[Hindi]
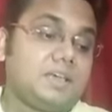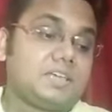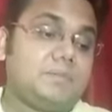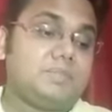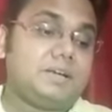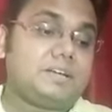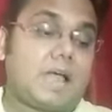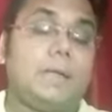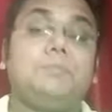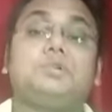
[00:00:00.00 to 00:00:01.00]
गिव देन
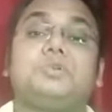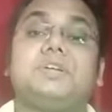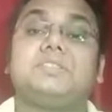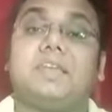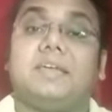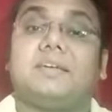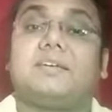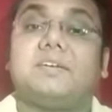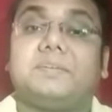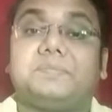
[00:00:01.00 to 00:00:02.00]
टाइम टू रीथिंक
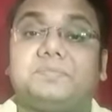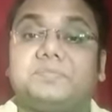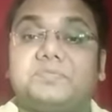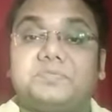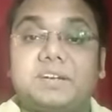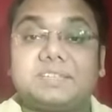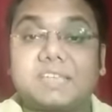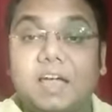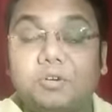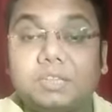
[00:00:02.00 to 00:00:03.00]
फ्रेंड्स
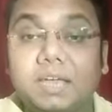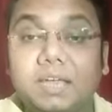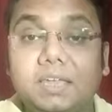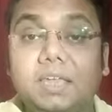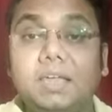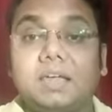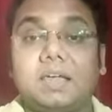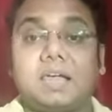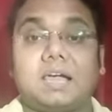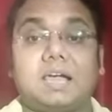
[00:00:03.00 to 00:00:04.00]
क्या होता है कि
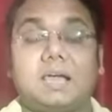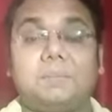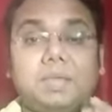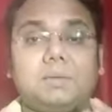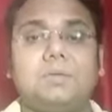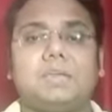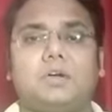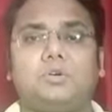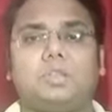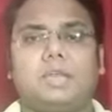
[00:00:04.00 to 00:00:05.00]
कभी कभी क्या
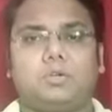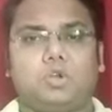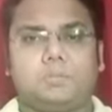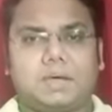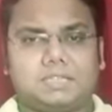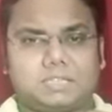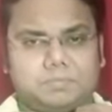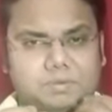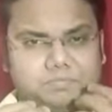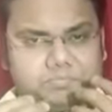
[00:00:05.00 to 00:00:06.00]
होता है कोई बात
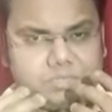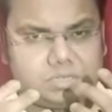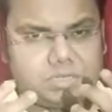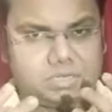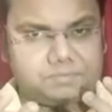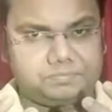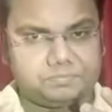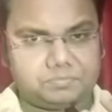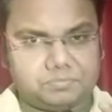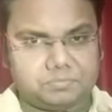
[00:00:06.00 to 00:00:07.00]
जब हम
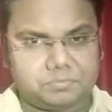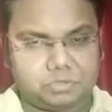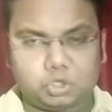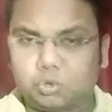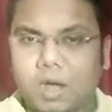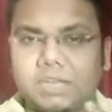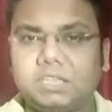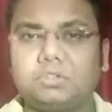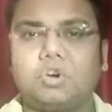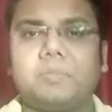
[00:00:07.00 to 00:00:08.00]

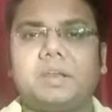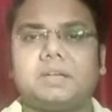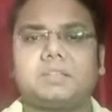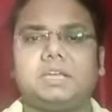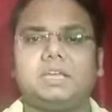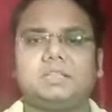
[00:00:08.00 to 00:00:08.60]
शुरुआती दौर में रखते हैं